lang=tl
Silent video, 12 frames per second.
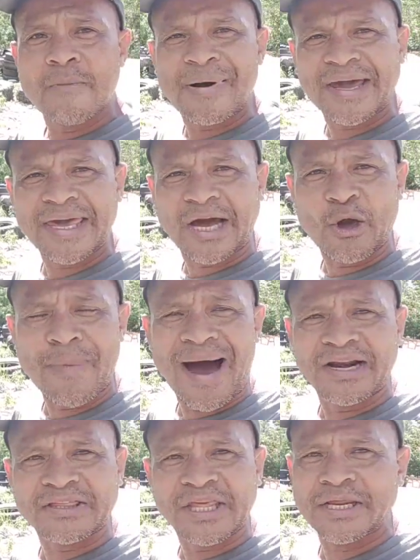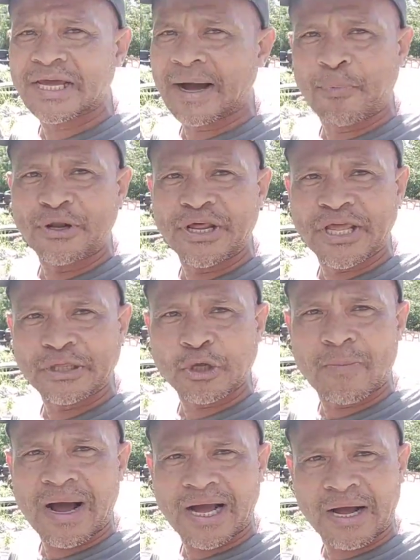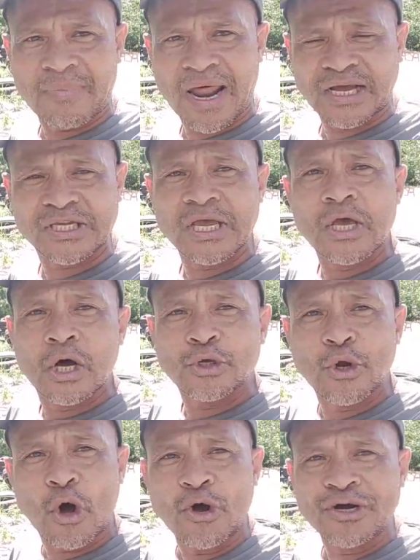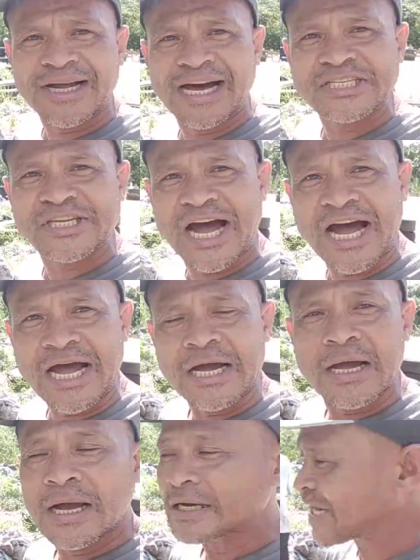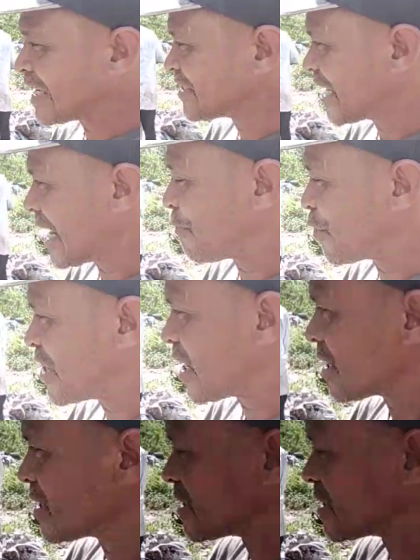Pag ikaw maarte, hindi ka pwede rito mga kablags. Doon ka sa, saan sila pwede?